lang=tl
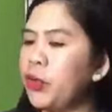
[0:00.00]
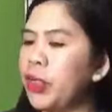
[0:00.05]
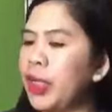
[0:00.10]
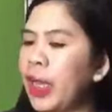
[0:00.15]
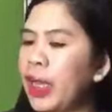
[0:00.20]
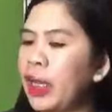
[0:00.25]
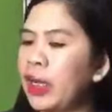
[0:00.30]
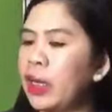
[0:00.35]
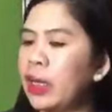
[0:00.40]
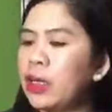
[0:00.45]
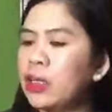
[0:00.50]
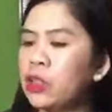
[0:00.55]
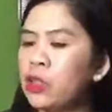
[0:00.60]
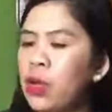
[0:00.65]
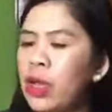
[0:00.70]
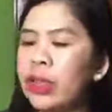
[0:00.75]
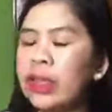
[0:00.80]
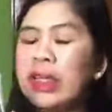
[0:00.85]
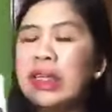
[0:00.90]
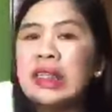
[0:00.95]
Yun nga lang
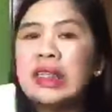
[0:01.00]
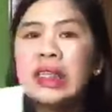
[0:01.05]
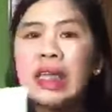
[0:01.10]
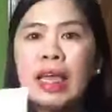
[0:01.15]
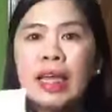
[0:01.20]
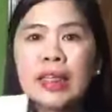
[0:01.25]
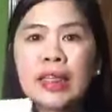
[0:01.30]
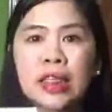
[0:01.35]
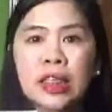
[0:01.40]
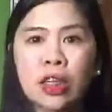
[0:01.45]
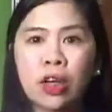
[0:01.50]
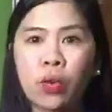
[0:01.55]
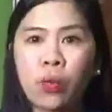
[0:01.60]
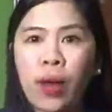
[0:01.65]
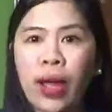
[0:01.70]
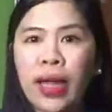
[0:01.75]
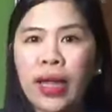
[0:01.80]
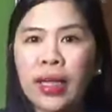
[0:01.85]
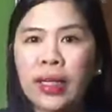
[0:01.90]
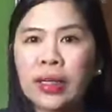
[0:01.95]
nakasulat is extra
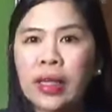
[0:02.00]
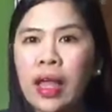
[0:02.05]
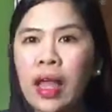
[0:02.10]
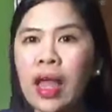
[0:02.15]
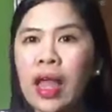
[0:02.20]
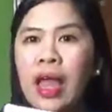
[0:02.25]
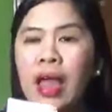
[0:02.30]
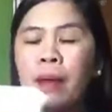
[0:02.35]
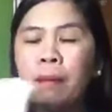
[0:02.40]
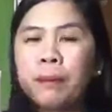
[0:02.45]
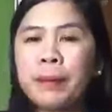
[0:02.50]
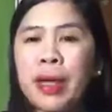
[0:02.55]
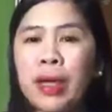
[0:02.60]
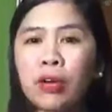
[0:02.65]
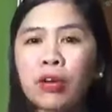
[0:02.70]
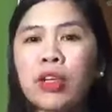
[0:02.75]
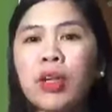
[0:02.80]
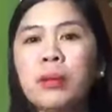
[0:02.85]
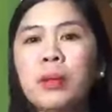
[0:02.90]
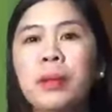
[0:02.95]
white.
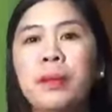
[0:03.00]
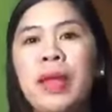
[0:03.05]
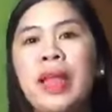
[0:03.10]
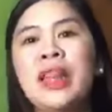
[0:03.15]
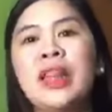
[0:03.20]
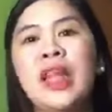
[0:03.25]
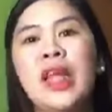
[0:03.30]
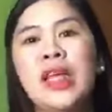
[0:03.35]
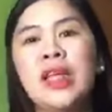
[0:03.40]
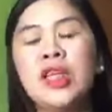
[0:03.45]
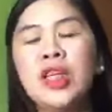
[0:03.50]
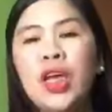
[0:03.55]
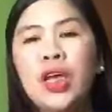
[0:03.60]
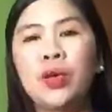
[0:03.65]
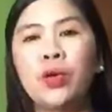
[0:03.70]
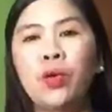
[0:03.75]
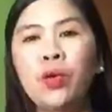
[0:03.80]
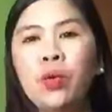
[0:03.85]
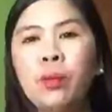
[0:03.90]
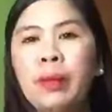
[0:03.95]
Pero nami-maintain niya
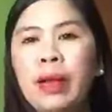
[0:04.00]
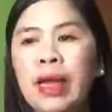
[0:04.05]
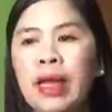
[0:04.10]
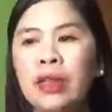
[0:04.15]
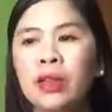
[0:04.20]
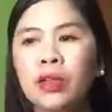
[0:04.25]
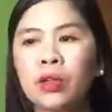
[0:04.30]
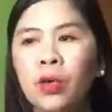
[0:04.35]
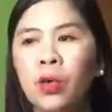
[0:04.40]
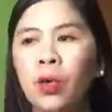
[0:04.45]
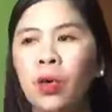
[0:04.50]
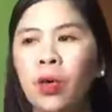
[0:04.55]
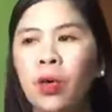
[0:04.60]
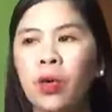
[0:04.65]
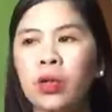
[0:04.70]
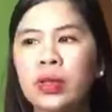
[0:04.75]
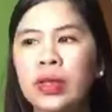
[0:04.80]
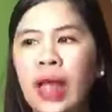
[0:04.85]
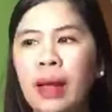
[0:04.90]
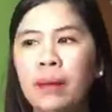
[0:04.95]
yung balat
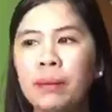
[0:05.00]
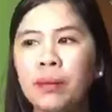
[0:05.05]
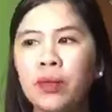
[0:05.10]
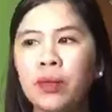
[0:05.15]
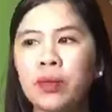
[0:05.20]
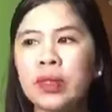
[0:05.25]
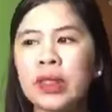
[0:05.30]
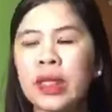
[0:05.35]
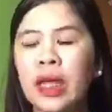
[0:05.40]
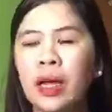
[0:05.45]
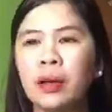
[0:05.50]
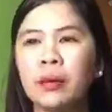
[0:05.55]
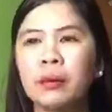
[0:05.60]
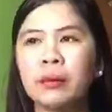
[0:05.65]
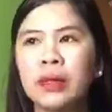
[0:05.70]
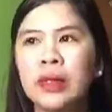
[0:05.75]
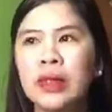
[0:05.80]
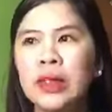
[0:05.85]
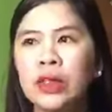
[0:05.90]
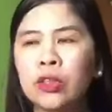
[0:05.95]
ko. Tapos, um,
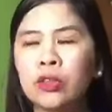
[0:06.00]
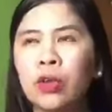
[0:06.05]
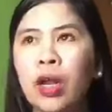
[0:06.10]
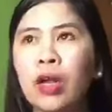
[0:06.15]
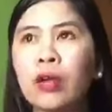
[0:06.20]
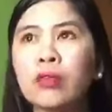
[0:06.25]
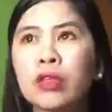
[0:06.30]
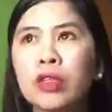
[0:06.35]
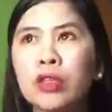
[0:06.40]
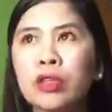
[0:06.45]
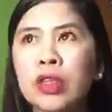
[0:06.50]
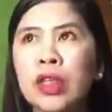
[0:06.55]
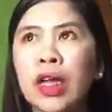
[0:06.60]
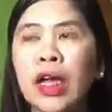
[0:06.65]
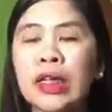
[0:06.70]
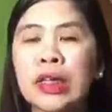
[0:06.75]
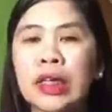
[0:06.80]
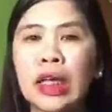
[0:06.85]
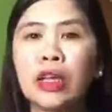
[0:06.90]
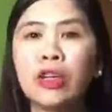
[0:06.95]
hindi ko lang gusto sa
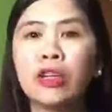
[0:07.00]
kanya.